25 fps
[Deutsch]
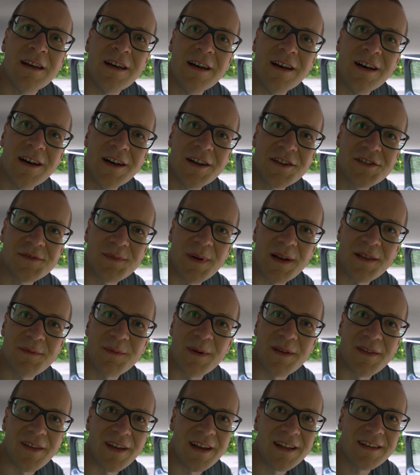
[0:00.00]
Äh, Spaß
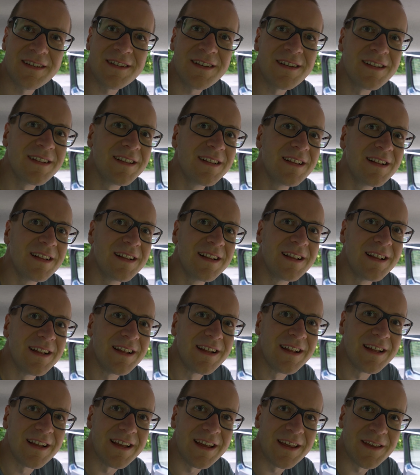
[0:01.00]
beiseite.
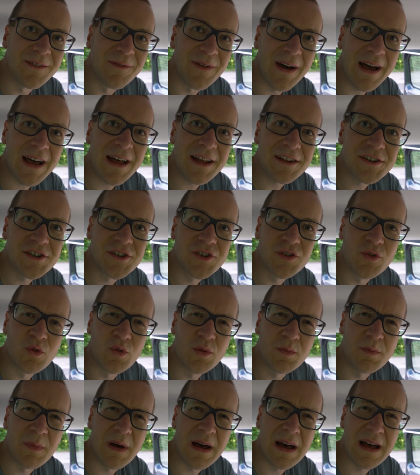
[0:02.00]
Ich war
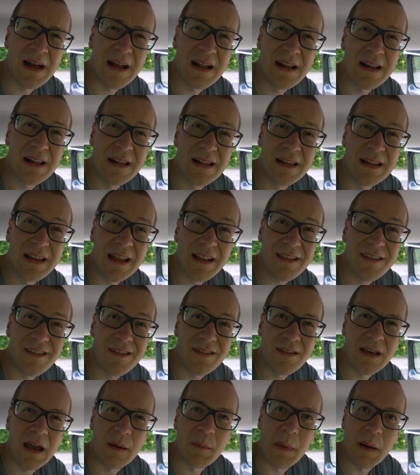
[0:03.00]
schon mal
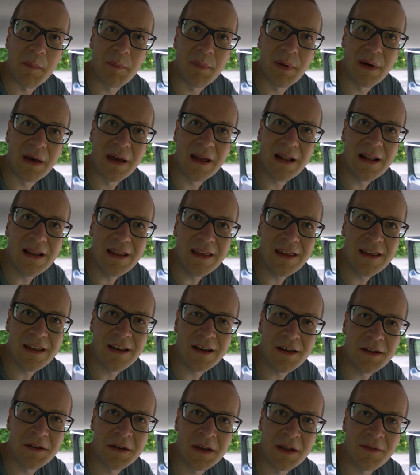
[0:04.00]
letztes Jahr im April hier.